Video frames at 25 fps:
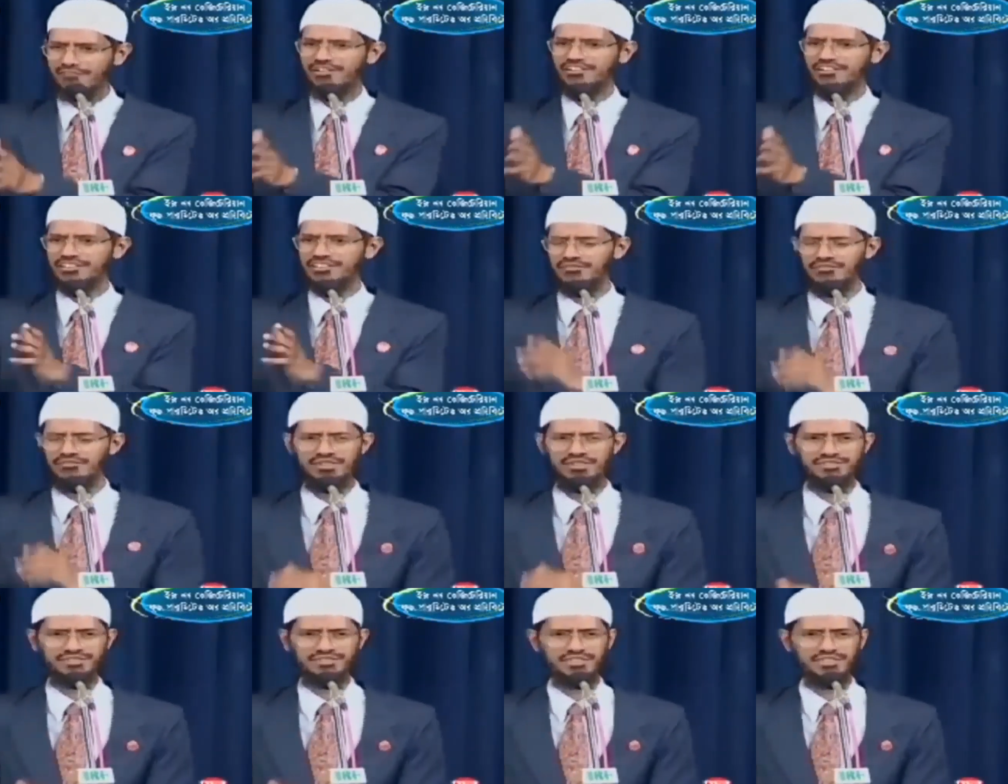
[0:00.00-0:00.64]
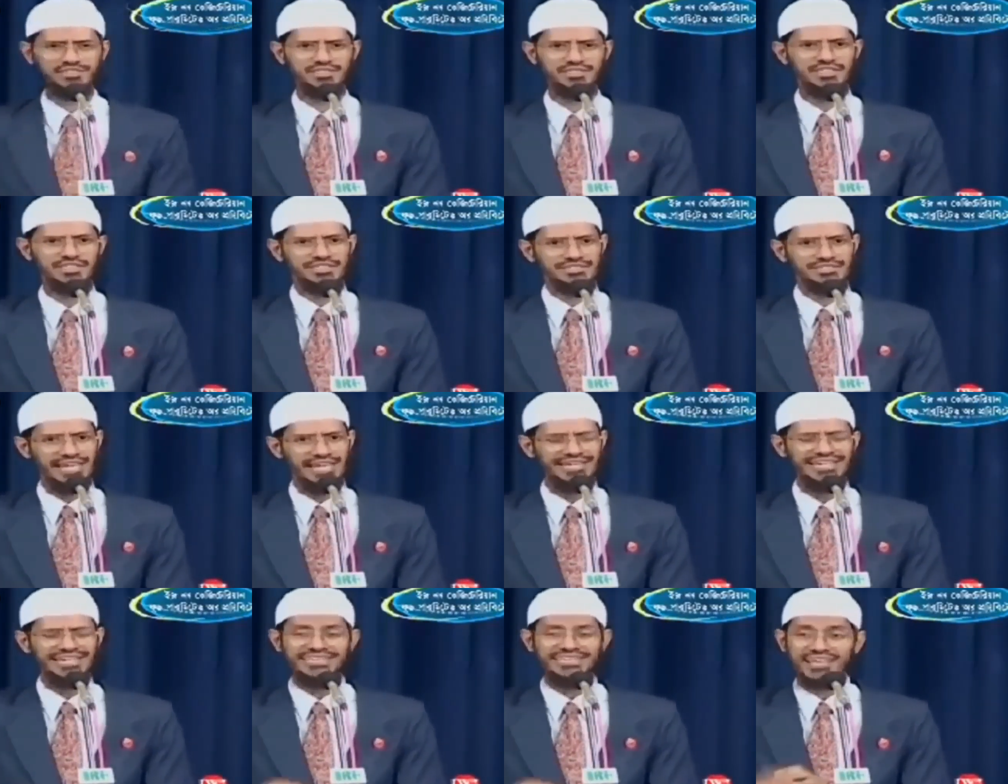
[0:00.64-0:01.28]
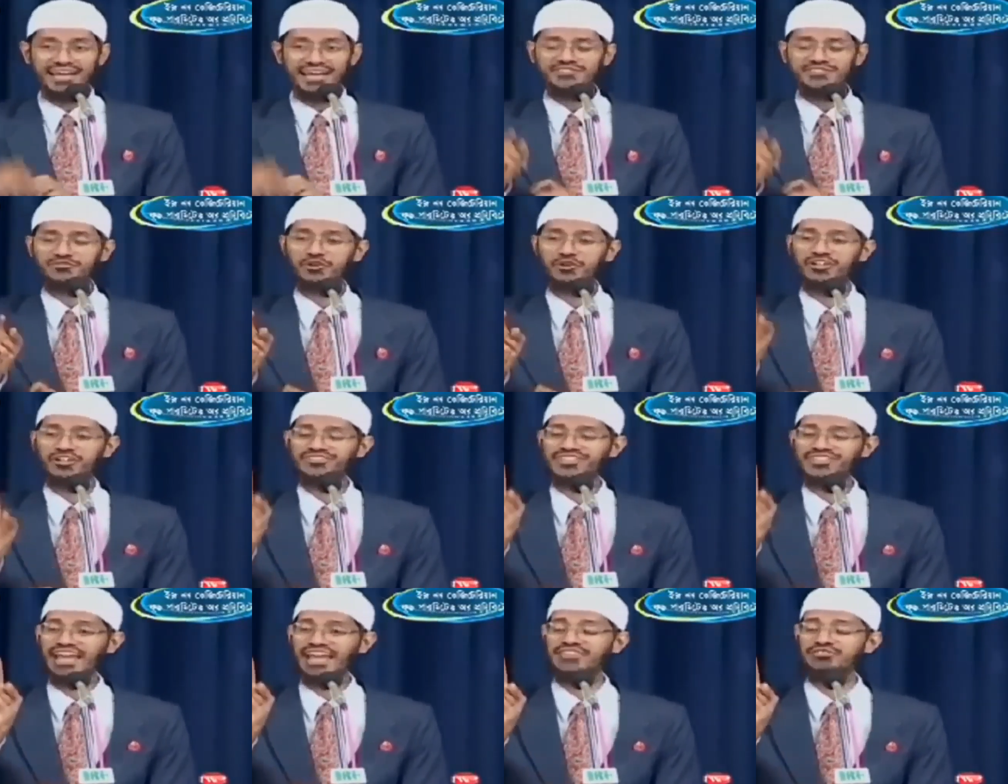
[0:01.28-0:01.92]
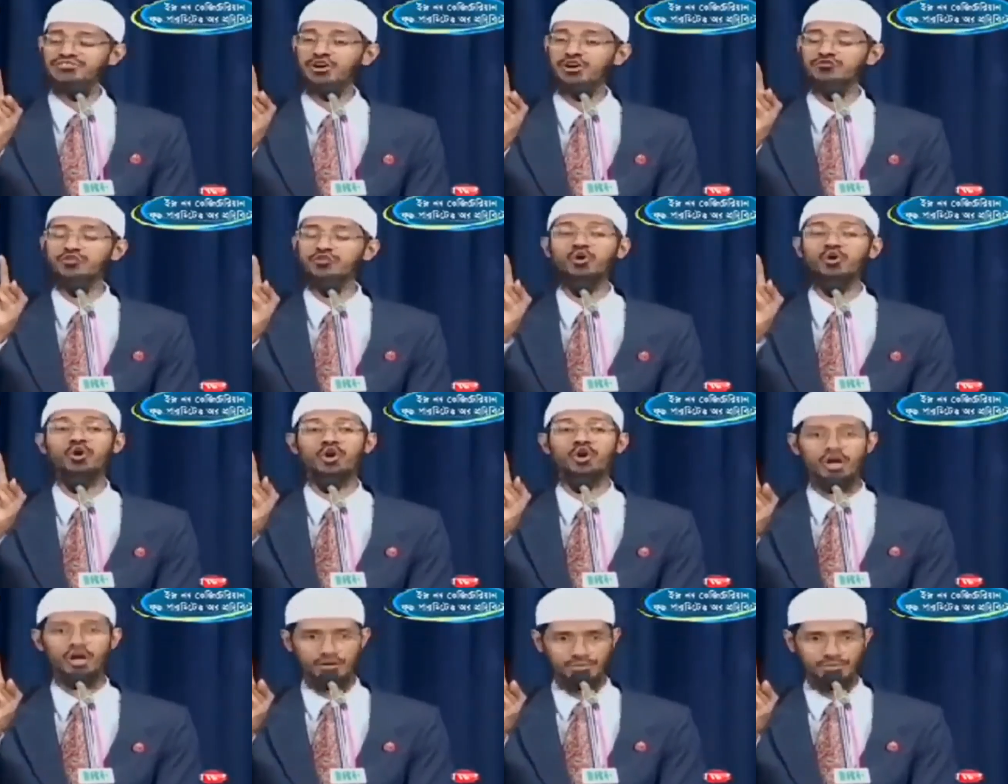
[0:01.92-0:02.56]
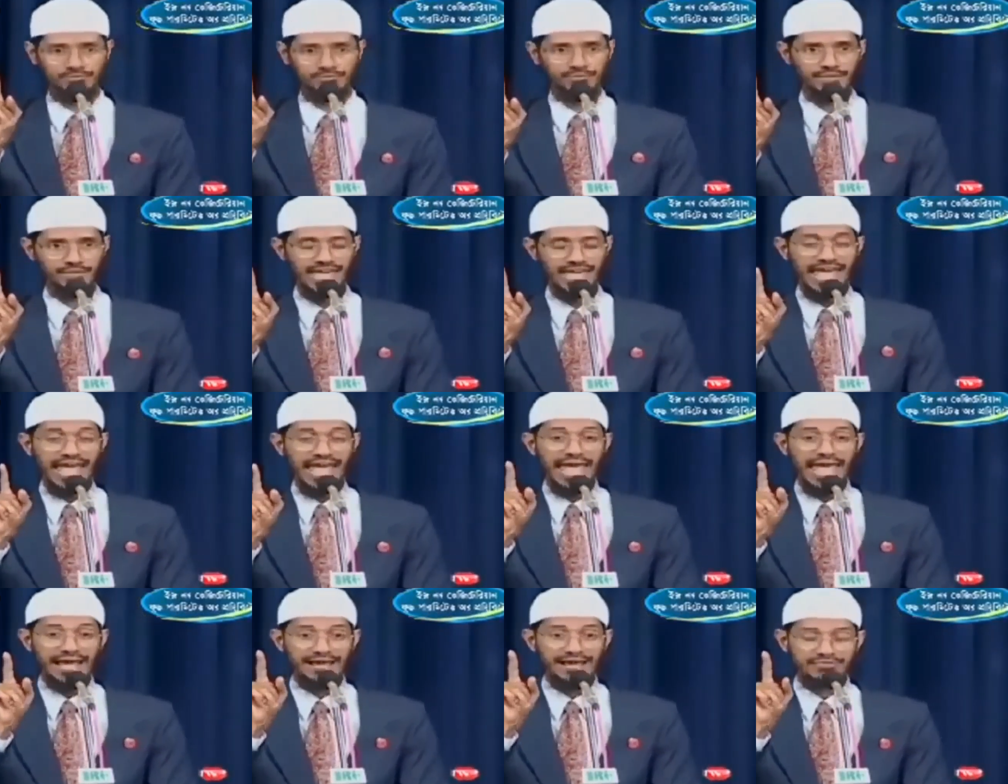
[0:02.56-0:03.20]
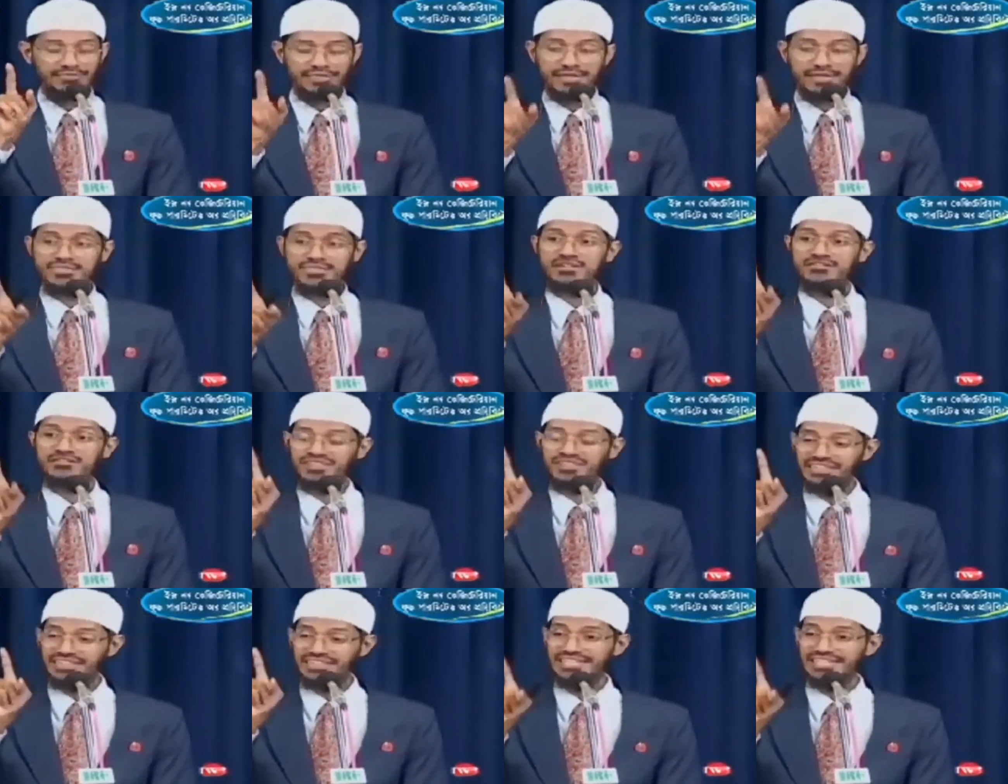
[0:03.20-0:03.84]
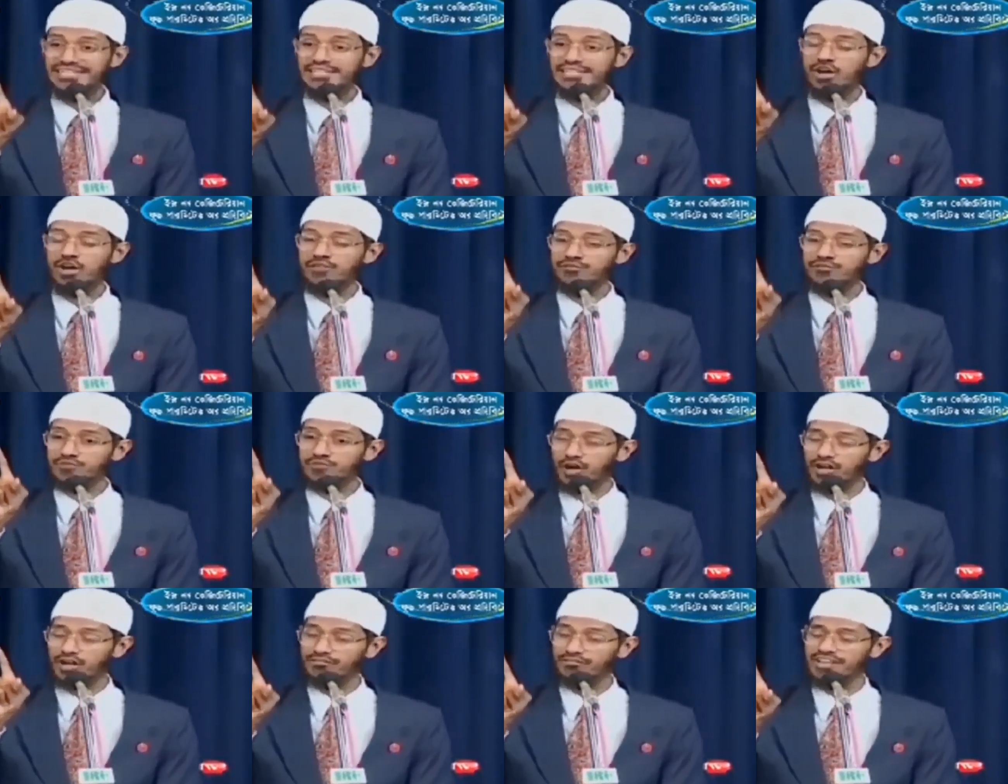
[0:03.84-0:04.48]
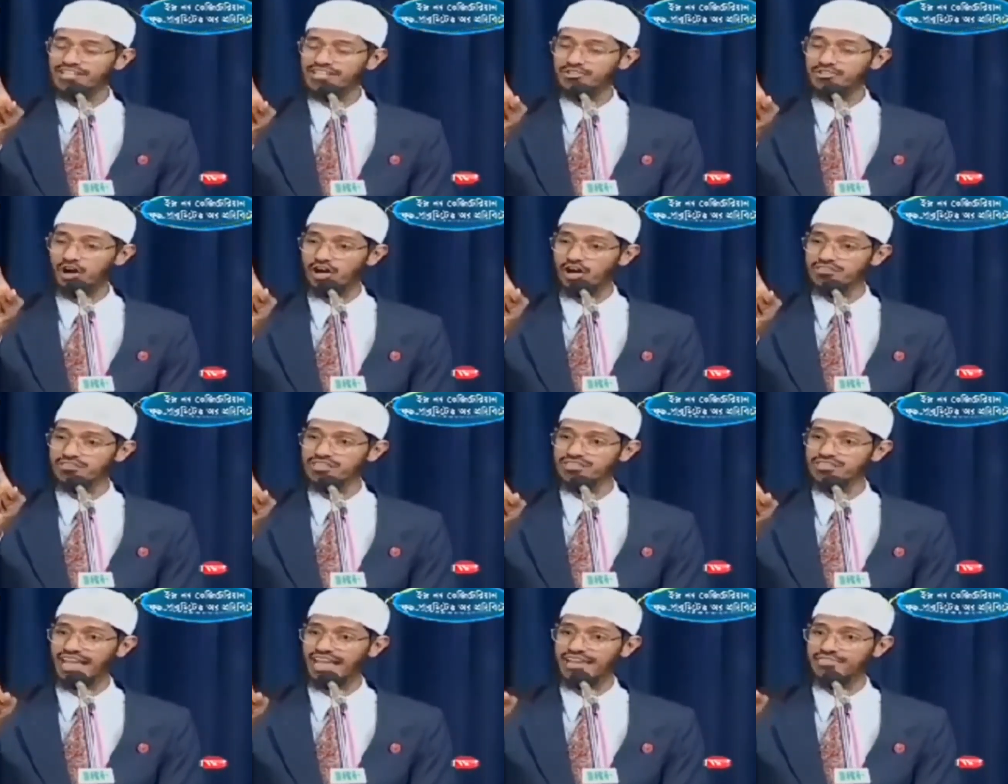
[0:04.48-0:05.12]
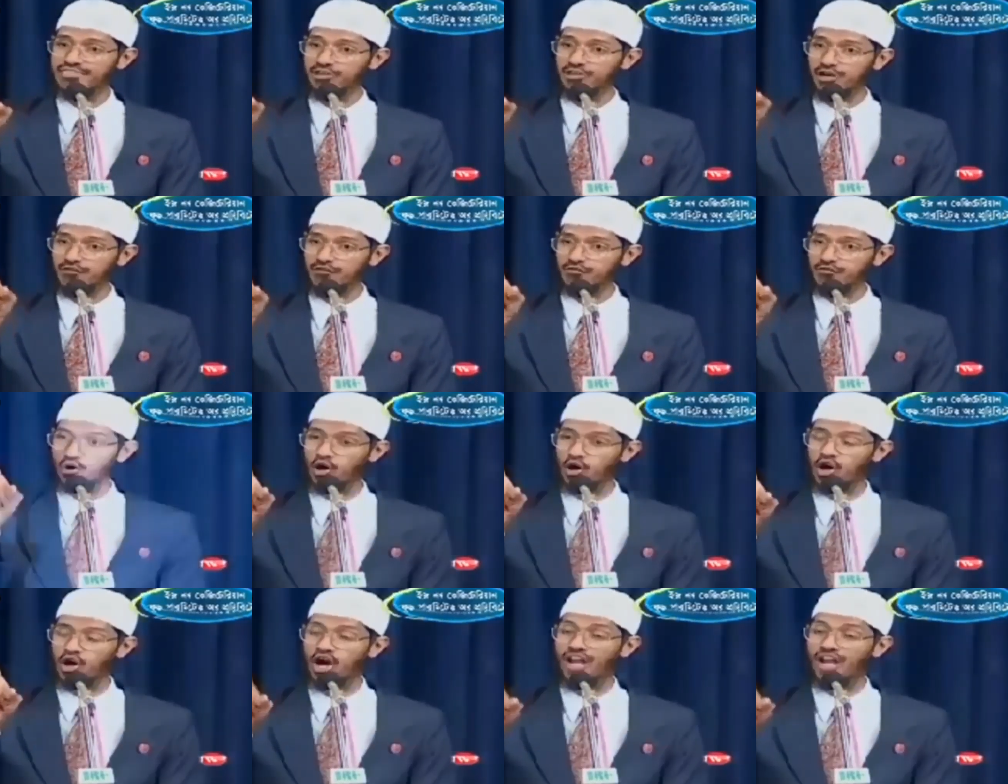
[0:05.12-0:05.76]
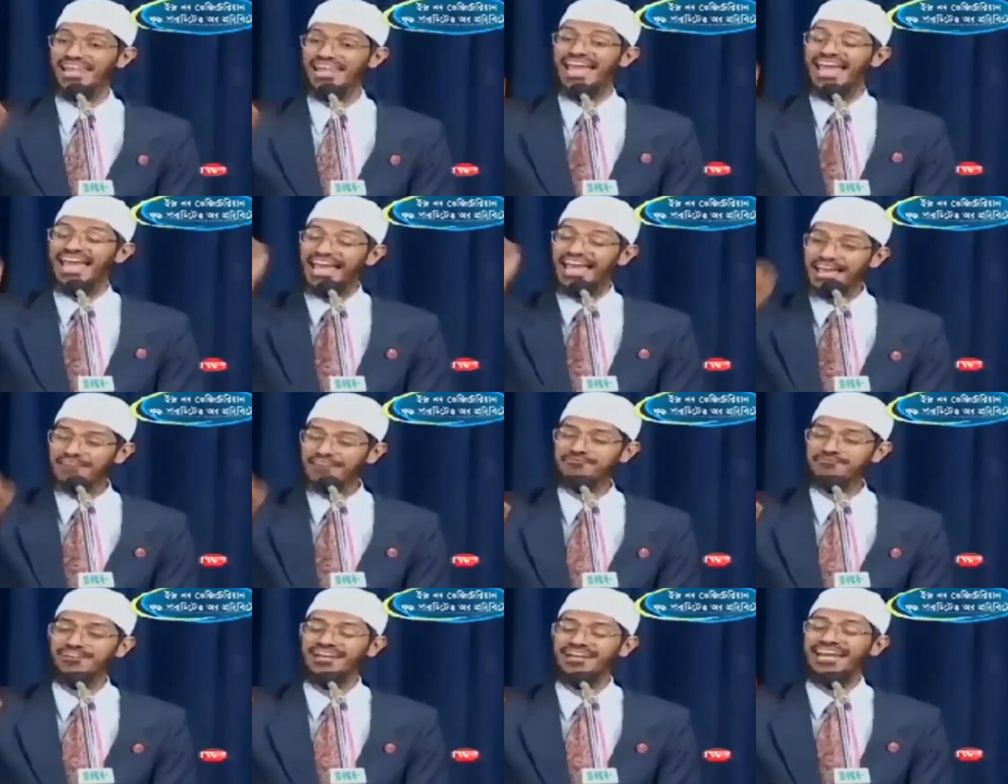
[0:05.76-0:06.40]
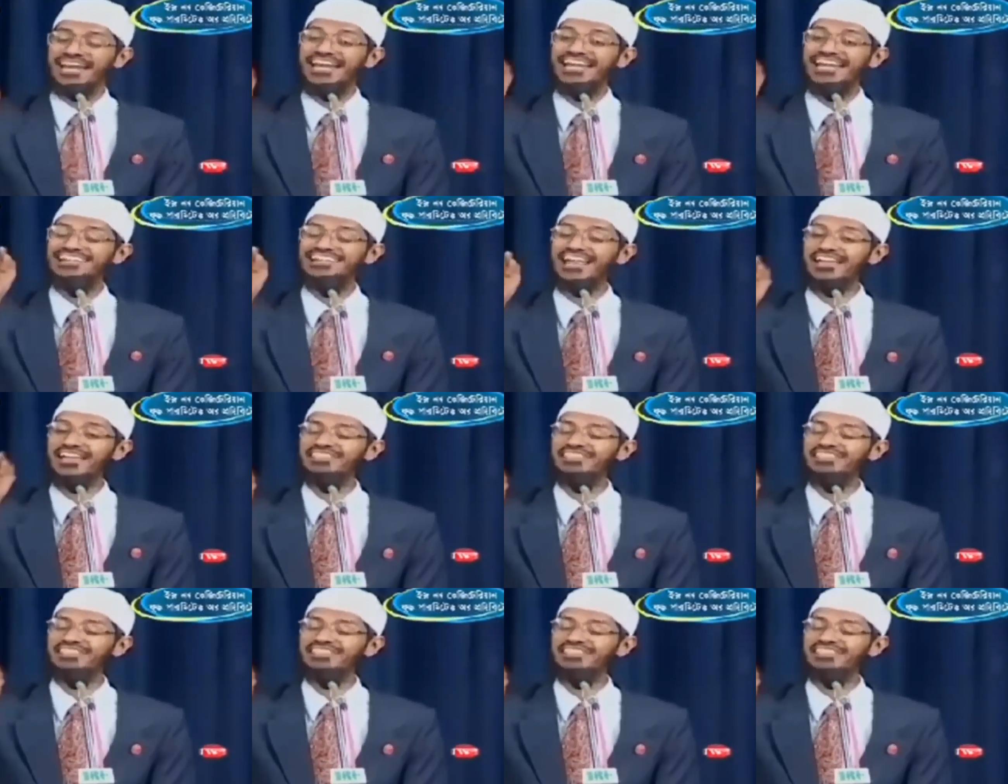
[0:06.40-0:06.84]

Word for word: অনেকগুলো রিসার্চ পড়েছি ননভেজ খাবারে মলাশয়ের ক্যান্সার হয় অতিরিক্ত ননভেজ খেলে মলাশয়ের ক্যান্সার হতে পারে যদি